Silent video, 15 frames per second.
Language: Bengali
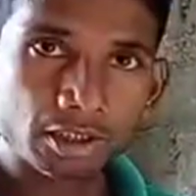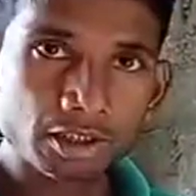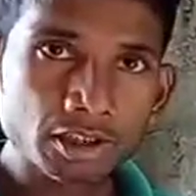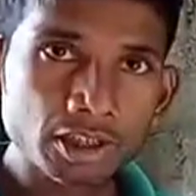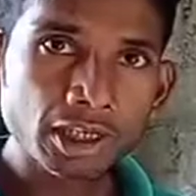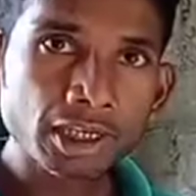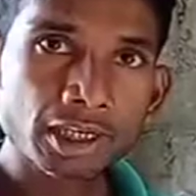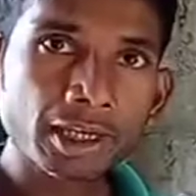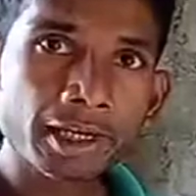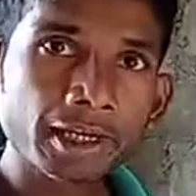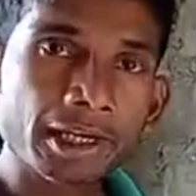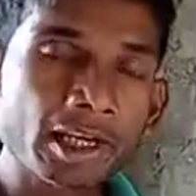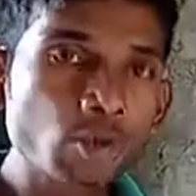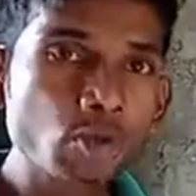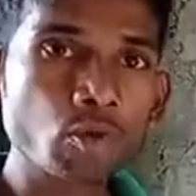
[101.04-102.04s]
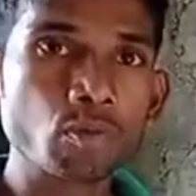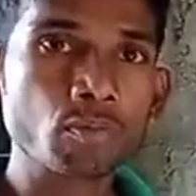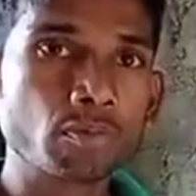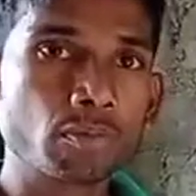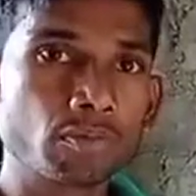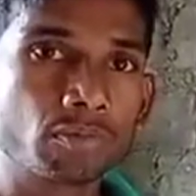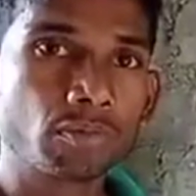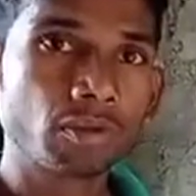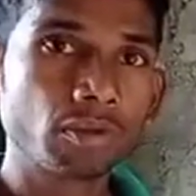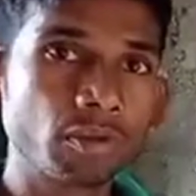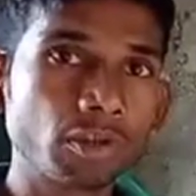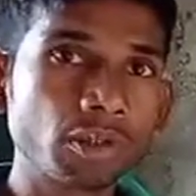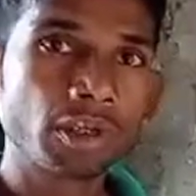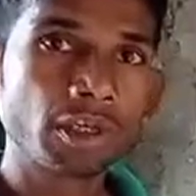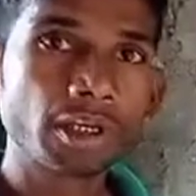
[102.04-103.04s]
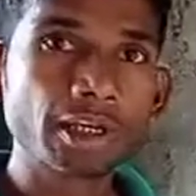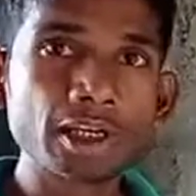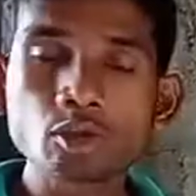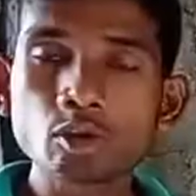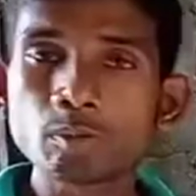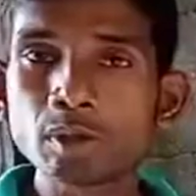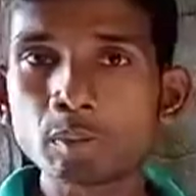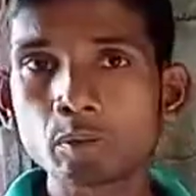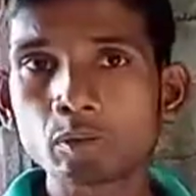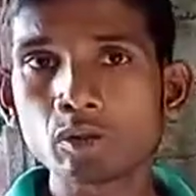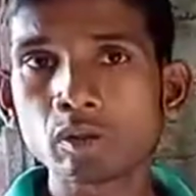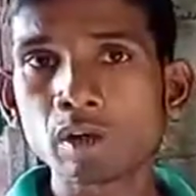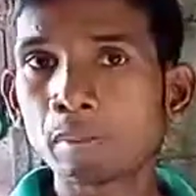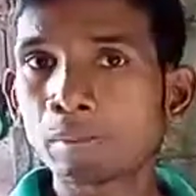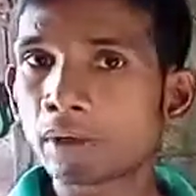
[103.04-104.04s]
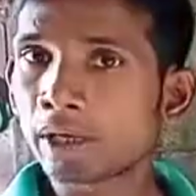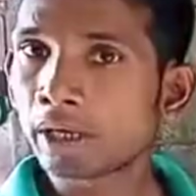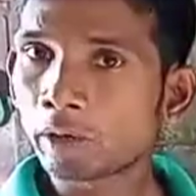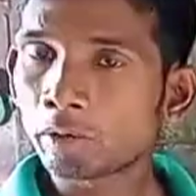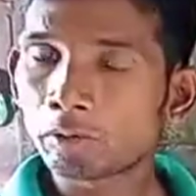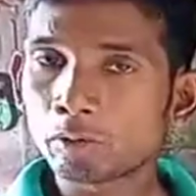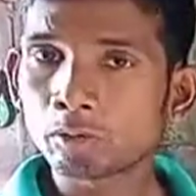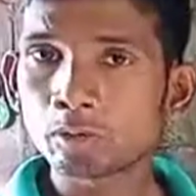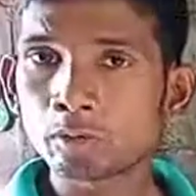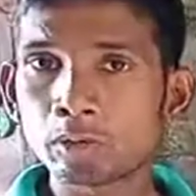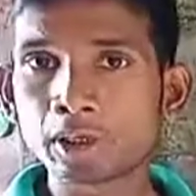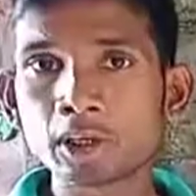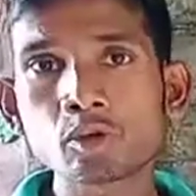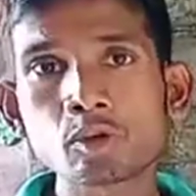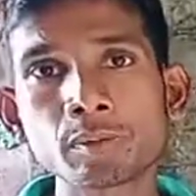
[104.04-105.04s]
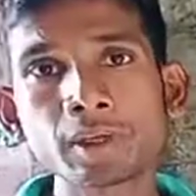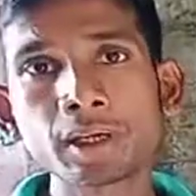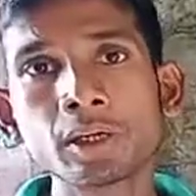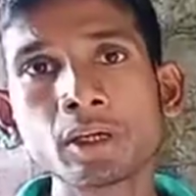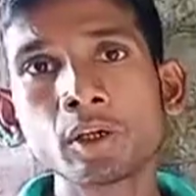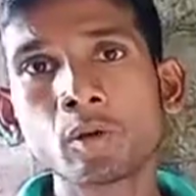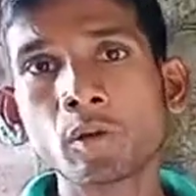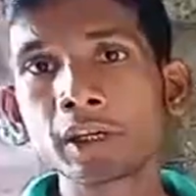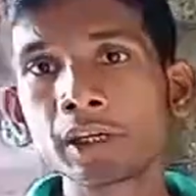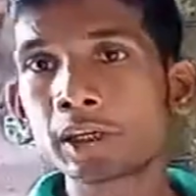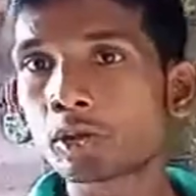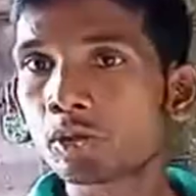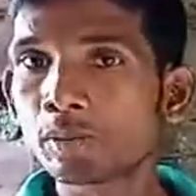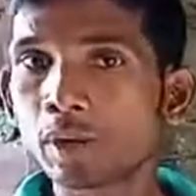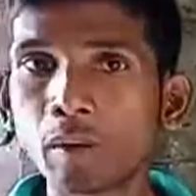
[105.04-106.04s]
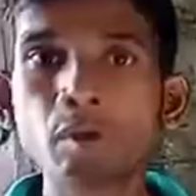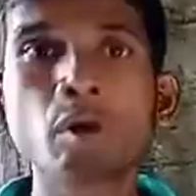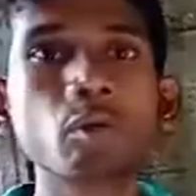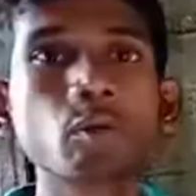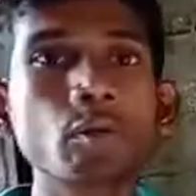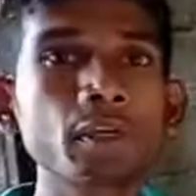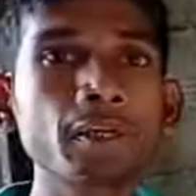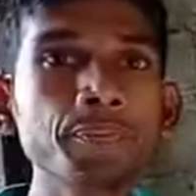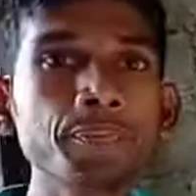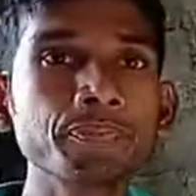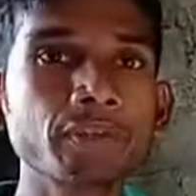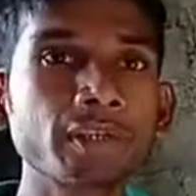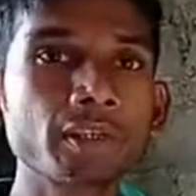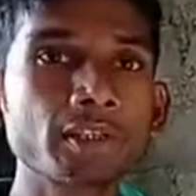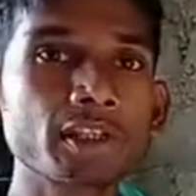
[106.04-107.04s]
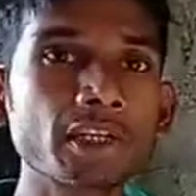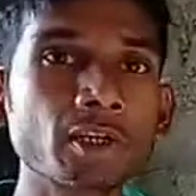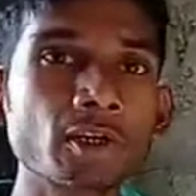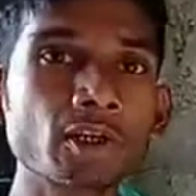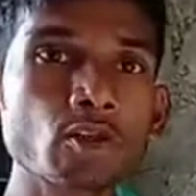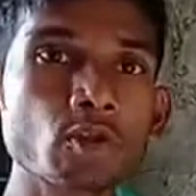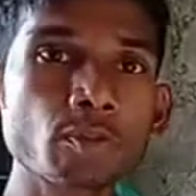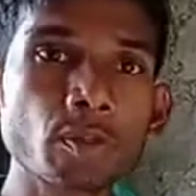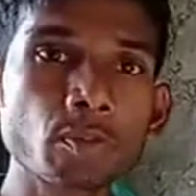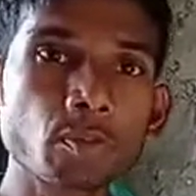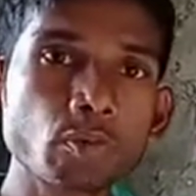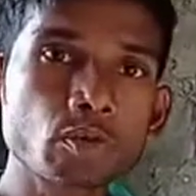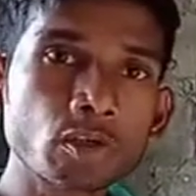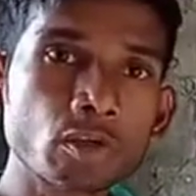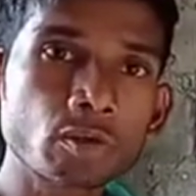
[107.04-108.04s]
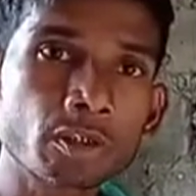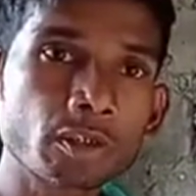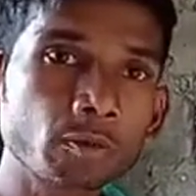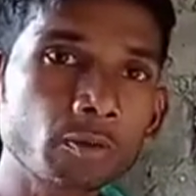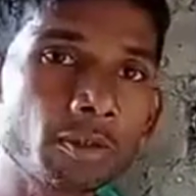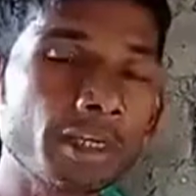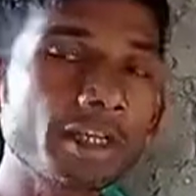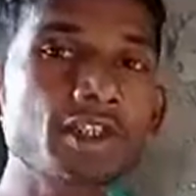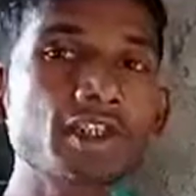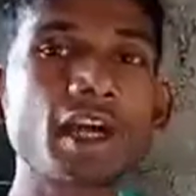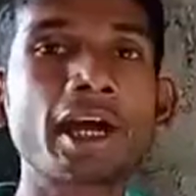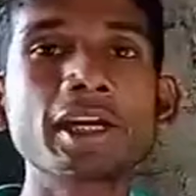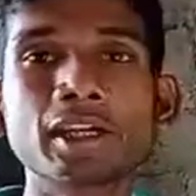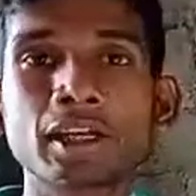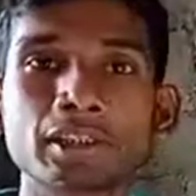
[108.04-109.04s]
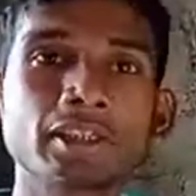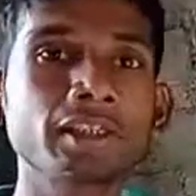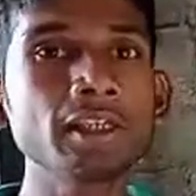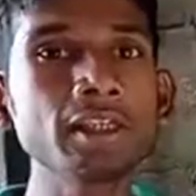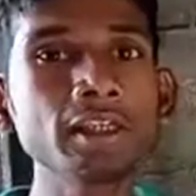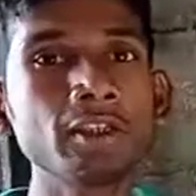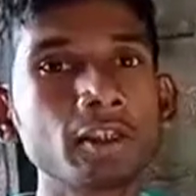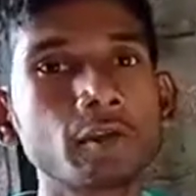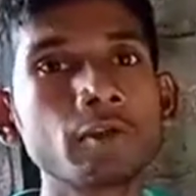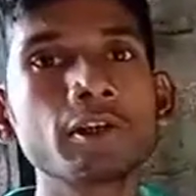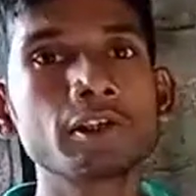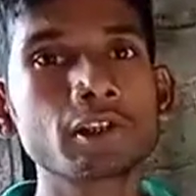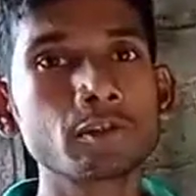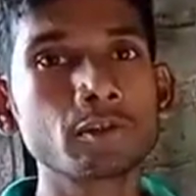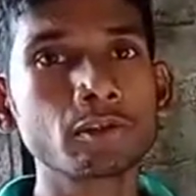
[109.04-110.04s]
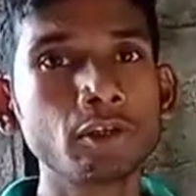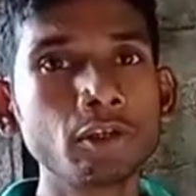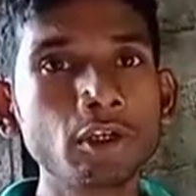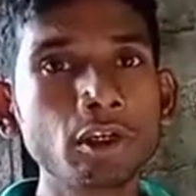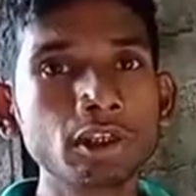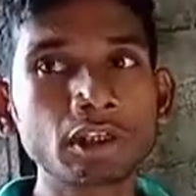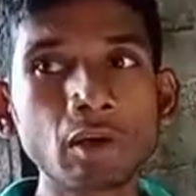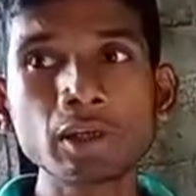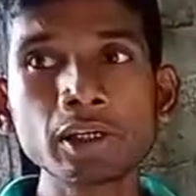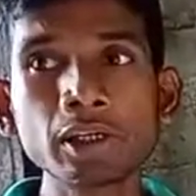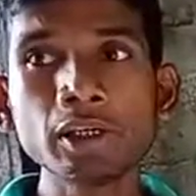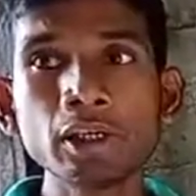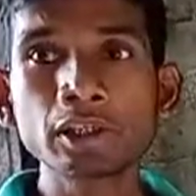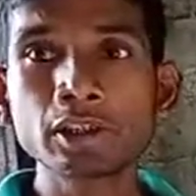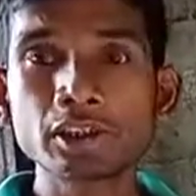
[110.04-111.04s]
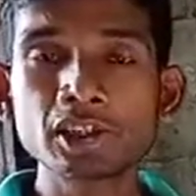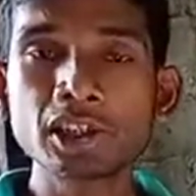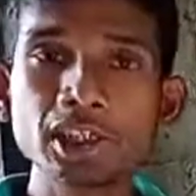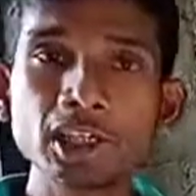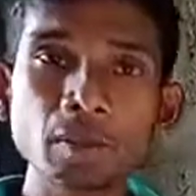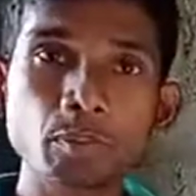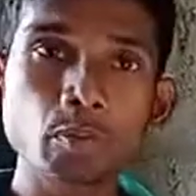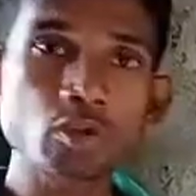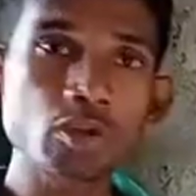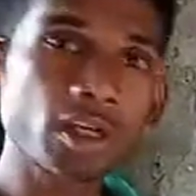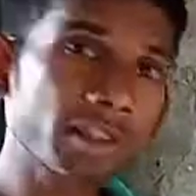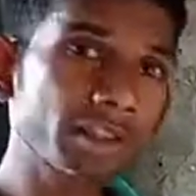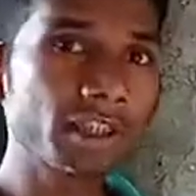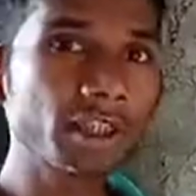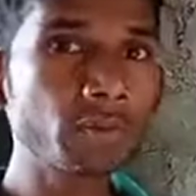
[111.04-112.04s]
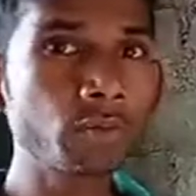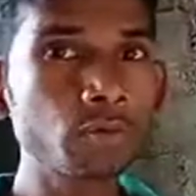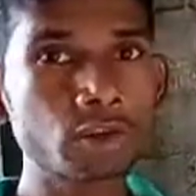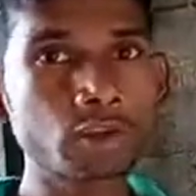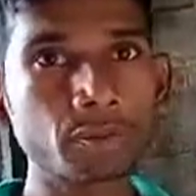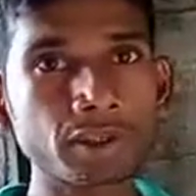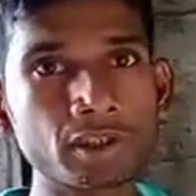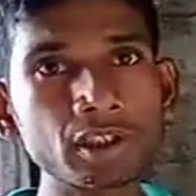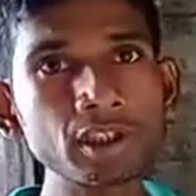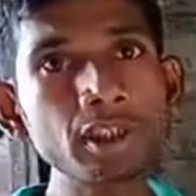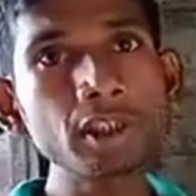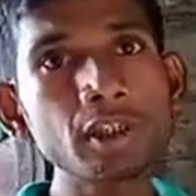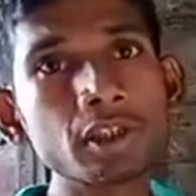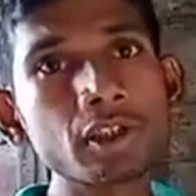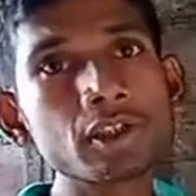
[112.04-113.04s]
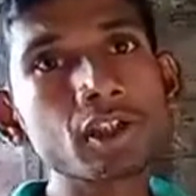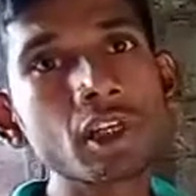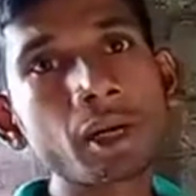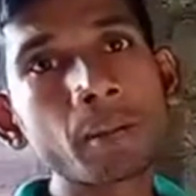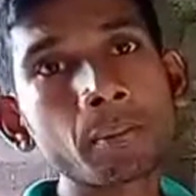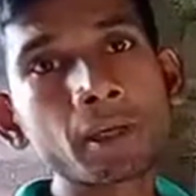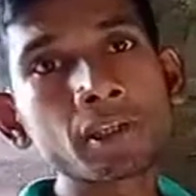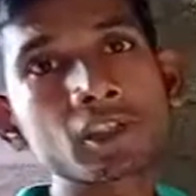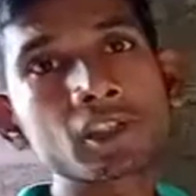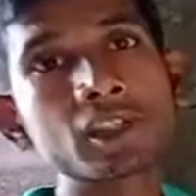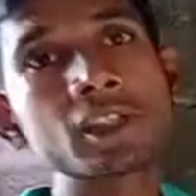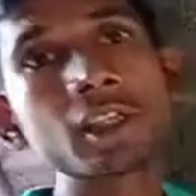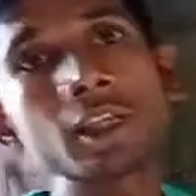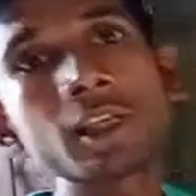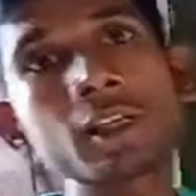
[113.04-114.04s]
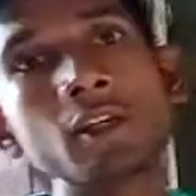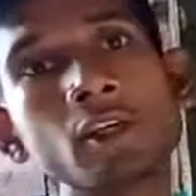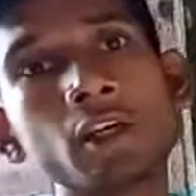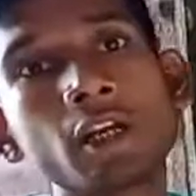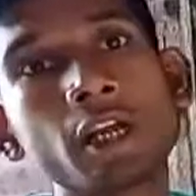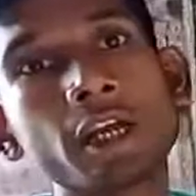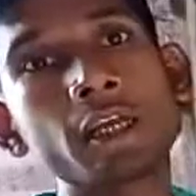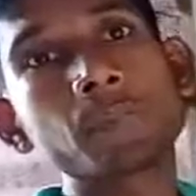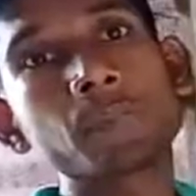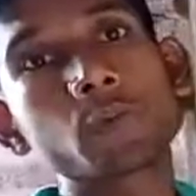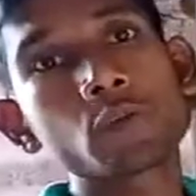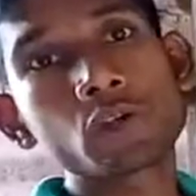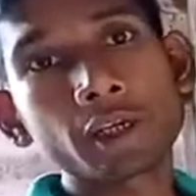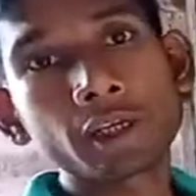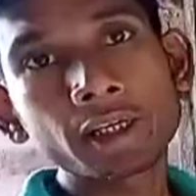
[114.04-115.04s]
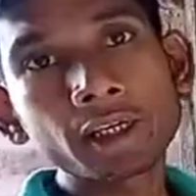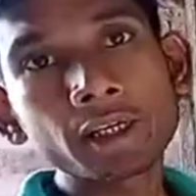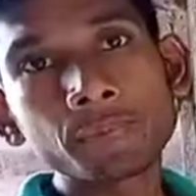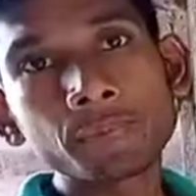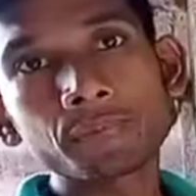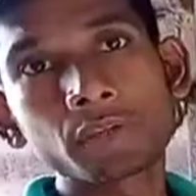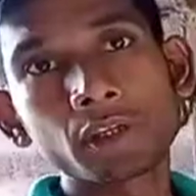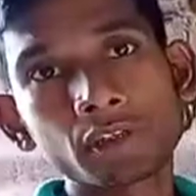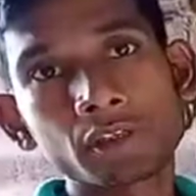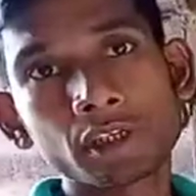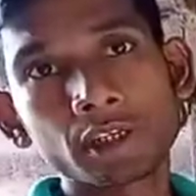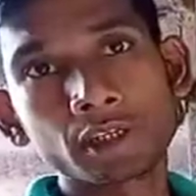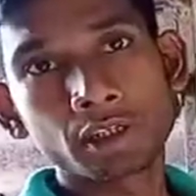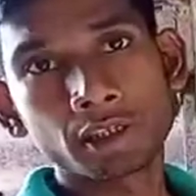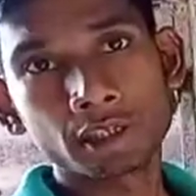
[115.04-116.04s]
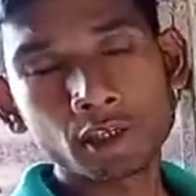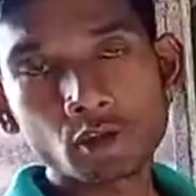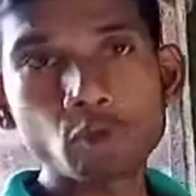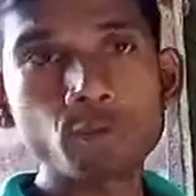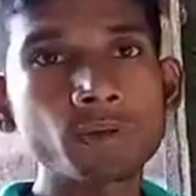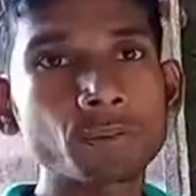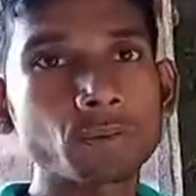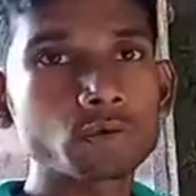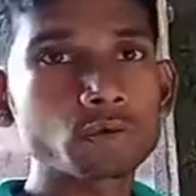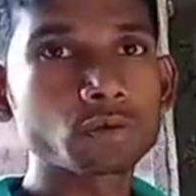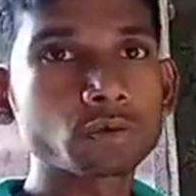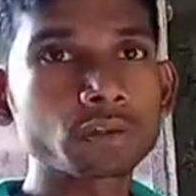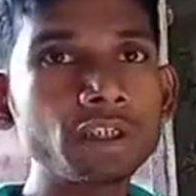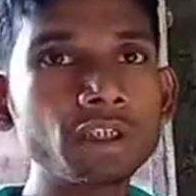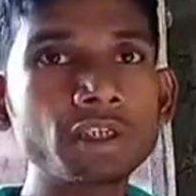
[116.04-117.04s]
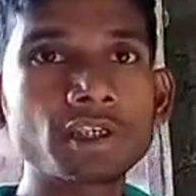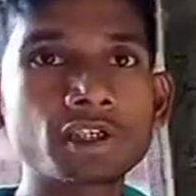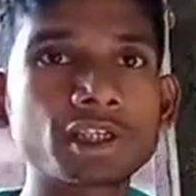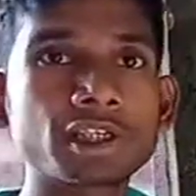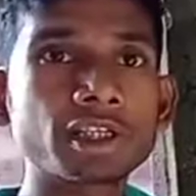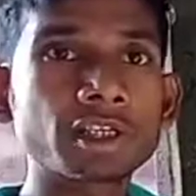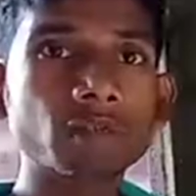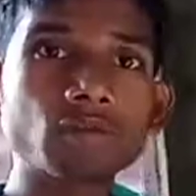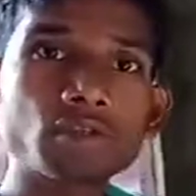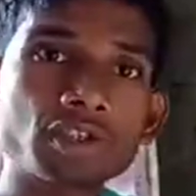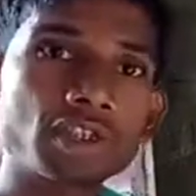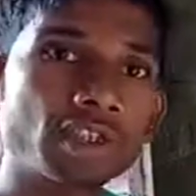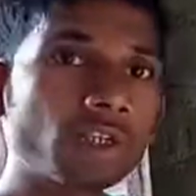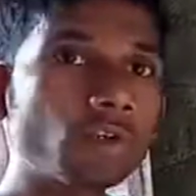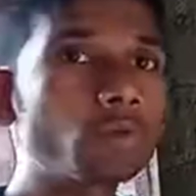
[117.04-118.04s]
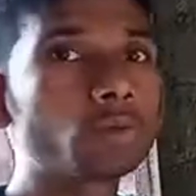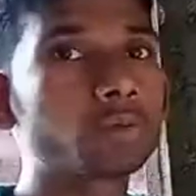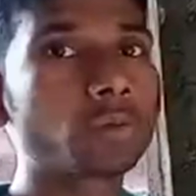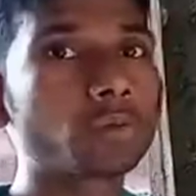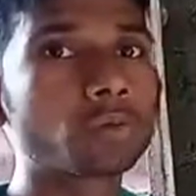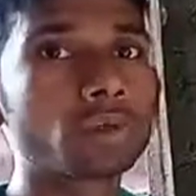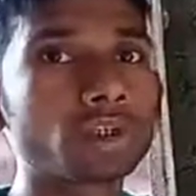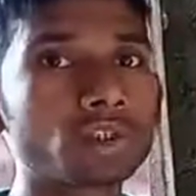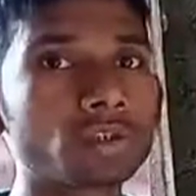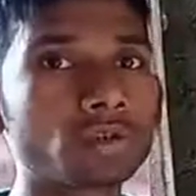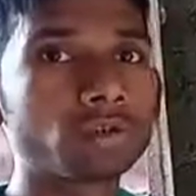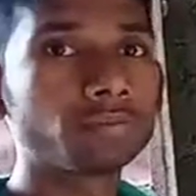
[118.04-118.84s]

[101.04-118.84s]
যে রেশম রেশমের প্রচলন আমরা এখনও রেশমের অনেক কিছু ব্যবহার করি সেই রেশমের প্রচলন কিন্তু এই চায়না থেকেই হয়েছিল তাহলে চীনের পোশাক দেখি বুঝতে পারছি যে আমরা চীনের এই পোশাকের যে রেশমের প্রস্তুতি সেটা কিন্তু চীনেই উদ্ভব ঘটেছিল